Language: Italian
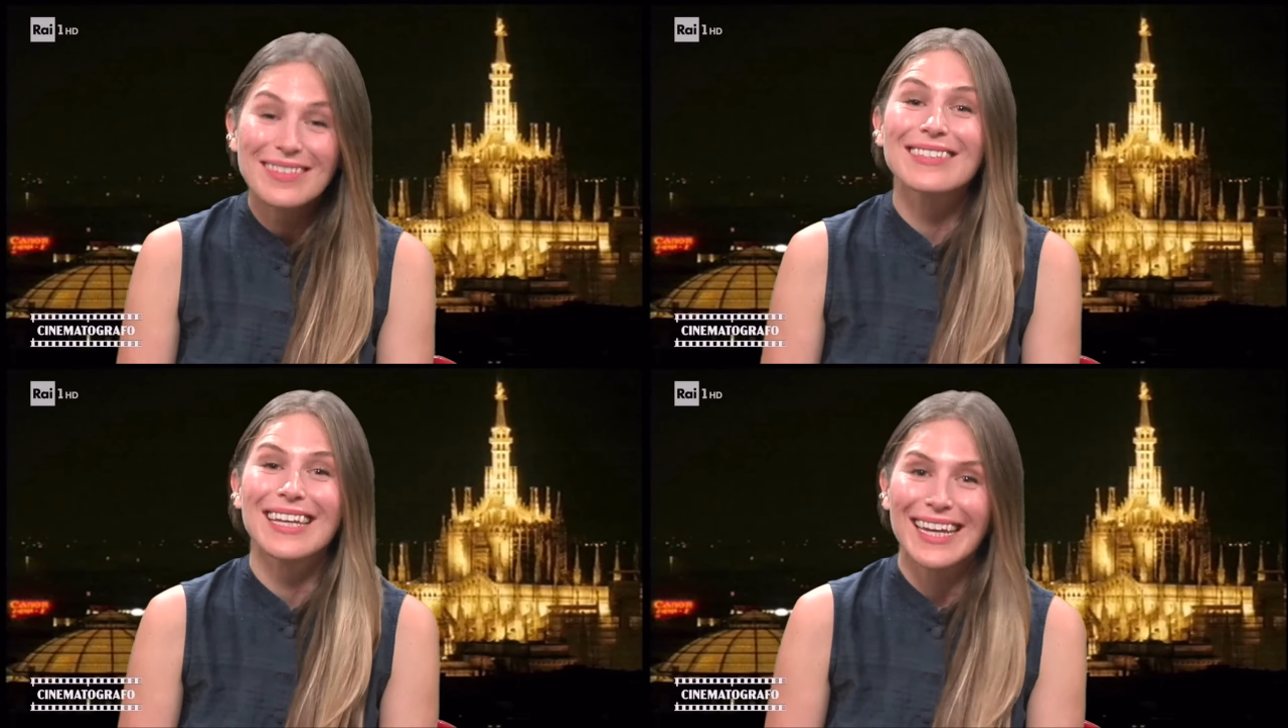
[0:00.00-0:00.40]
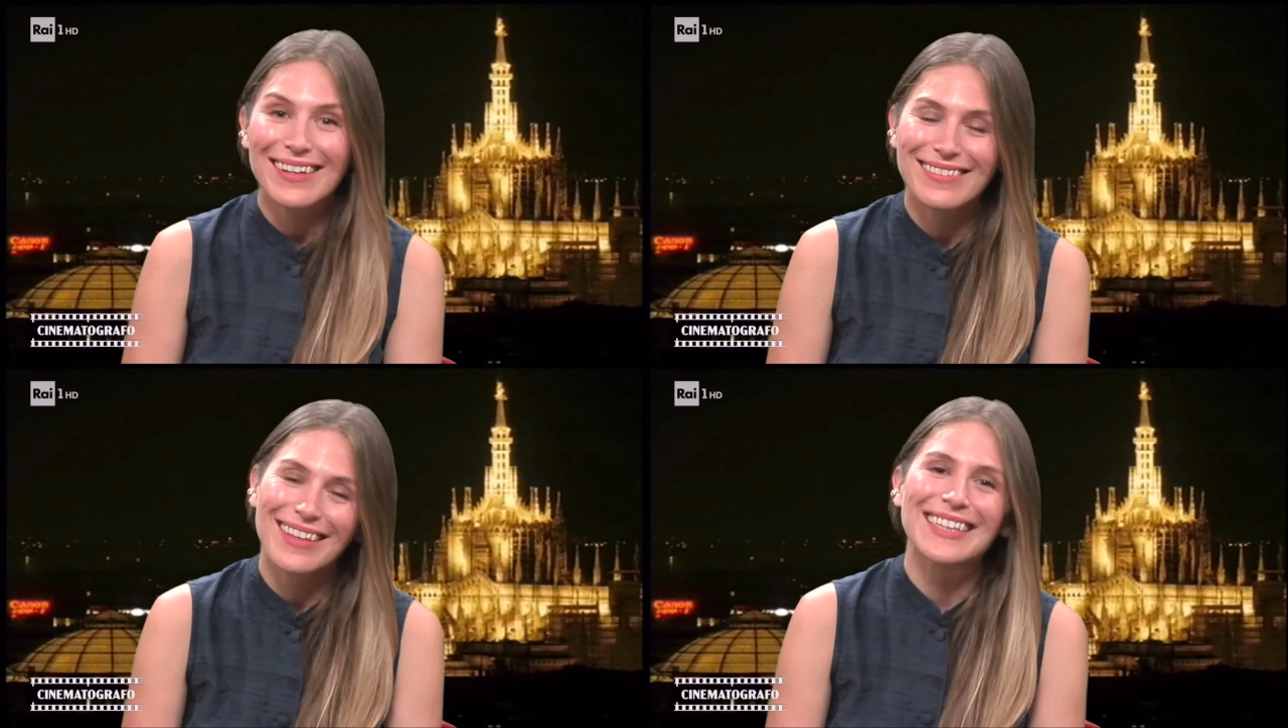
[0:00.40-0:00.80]

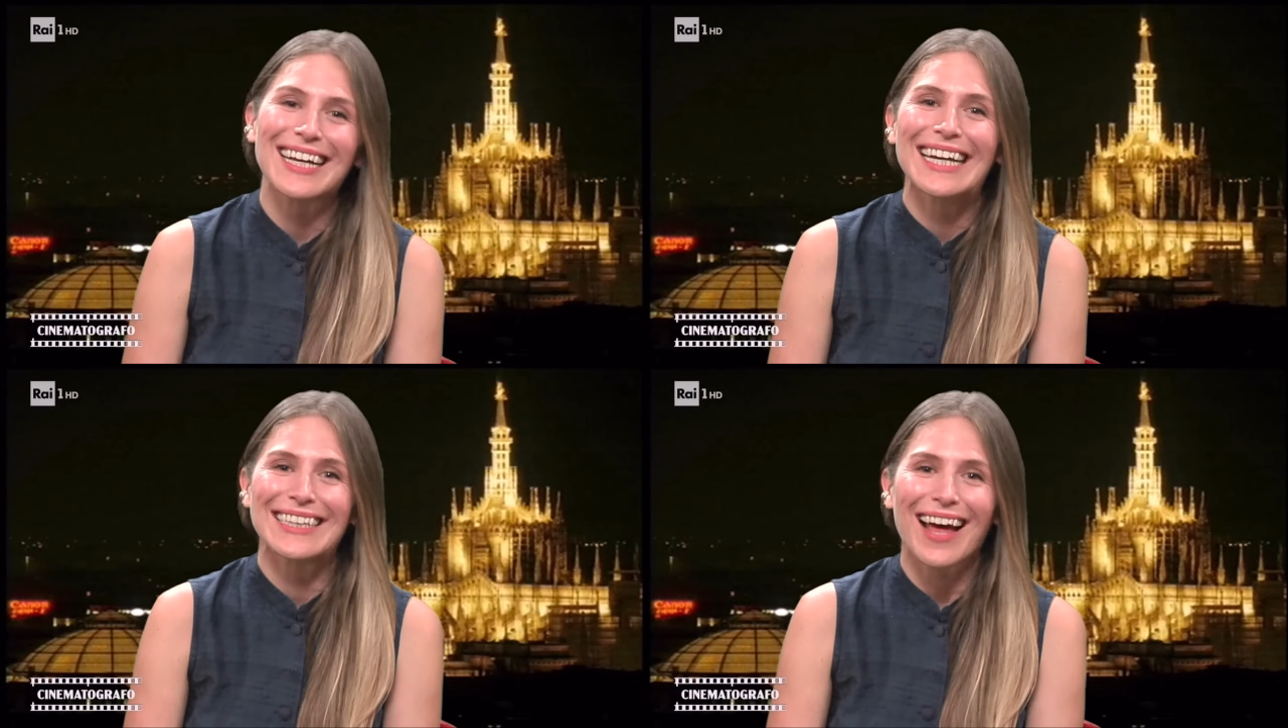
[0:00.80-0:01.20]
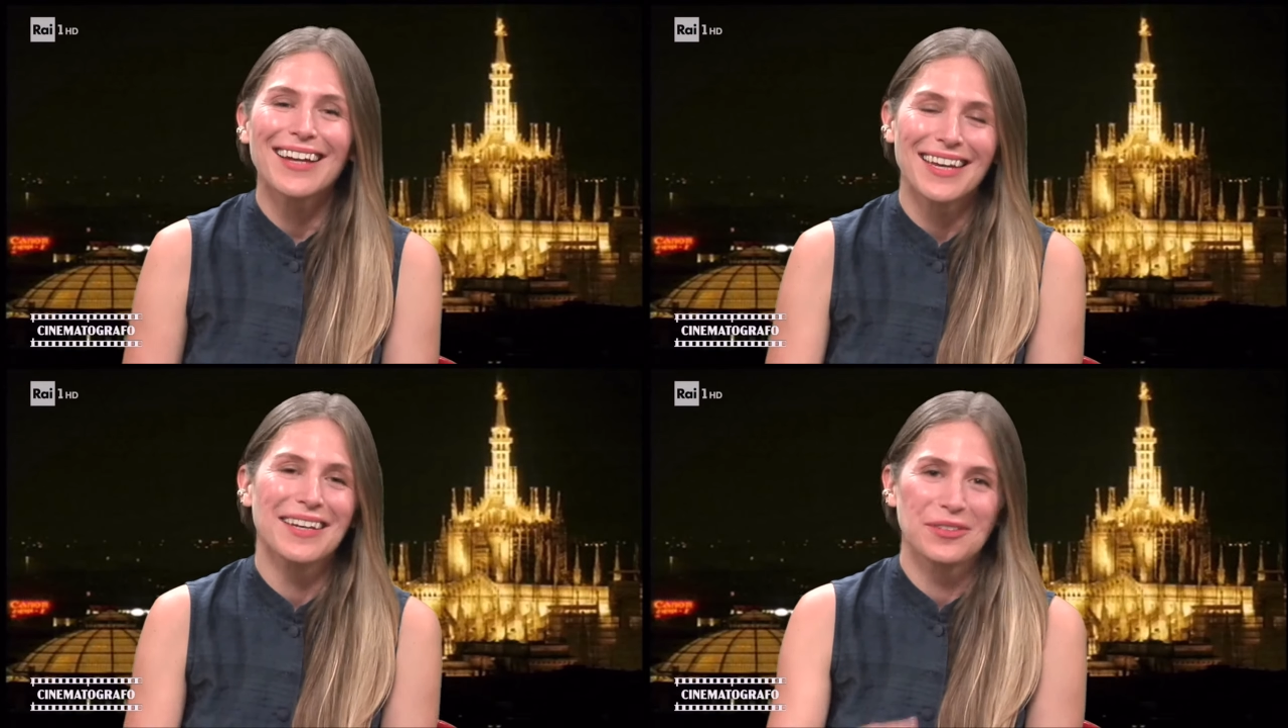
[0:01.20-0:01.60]
Sì, nata a
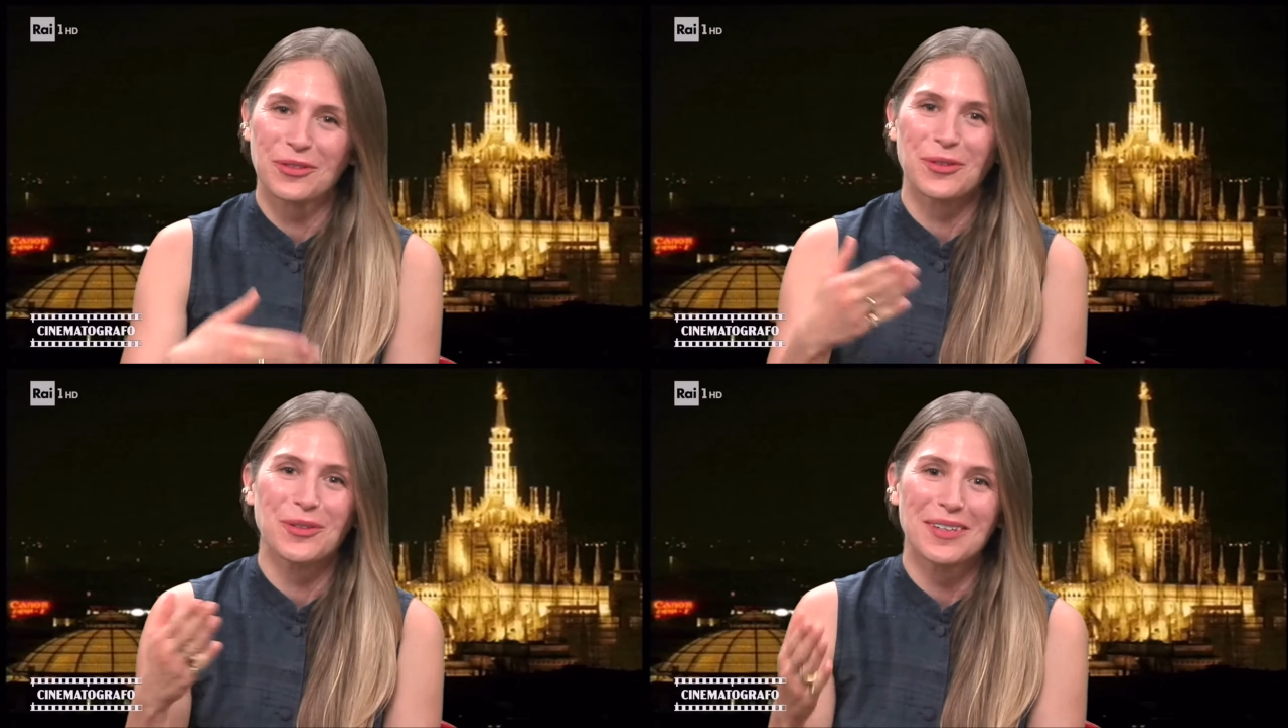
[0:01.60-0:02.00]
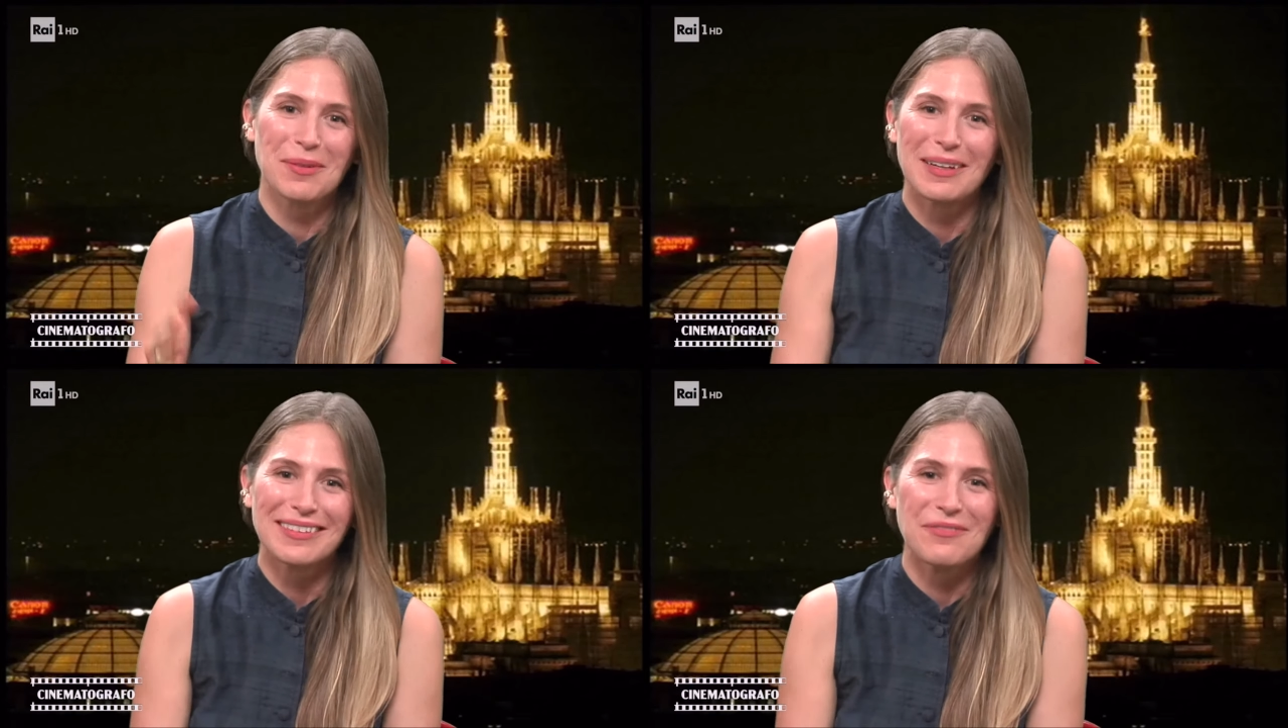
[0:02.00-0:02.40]
Catania sono
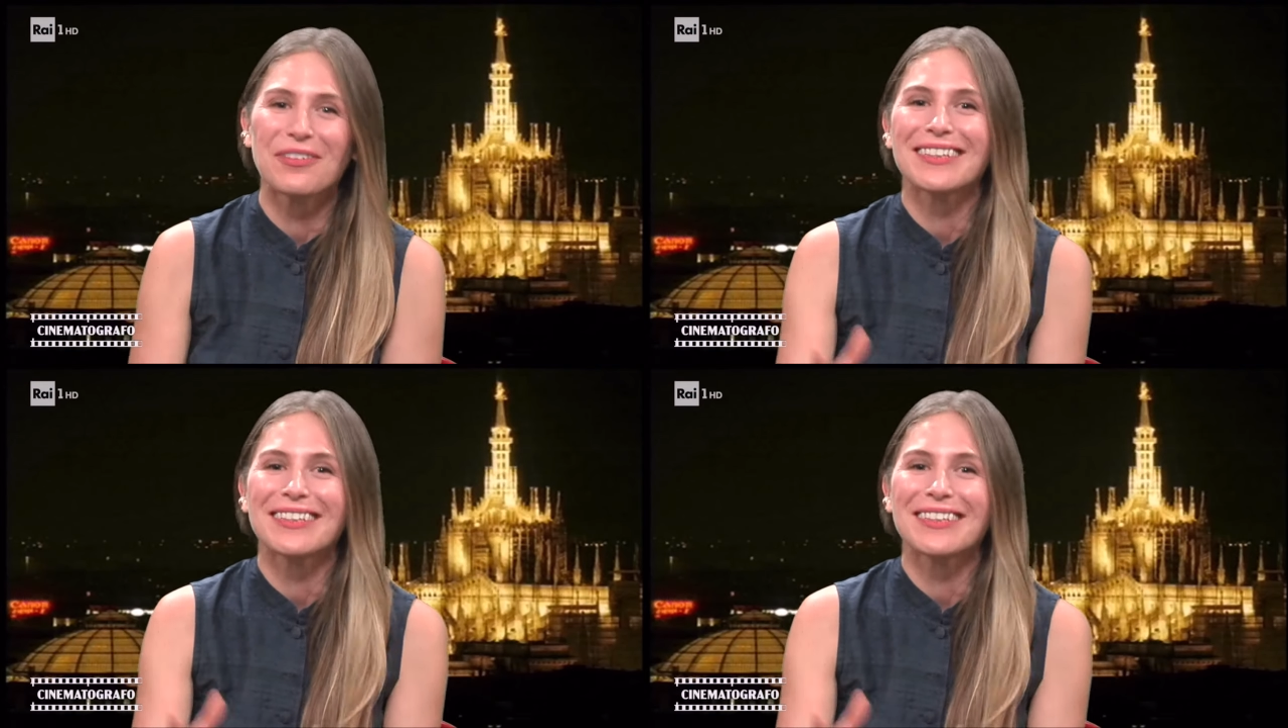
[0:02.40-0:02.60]
rimasta,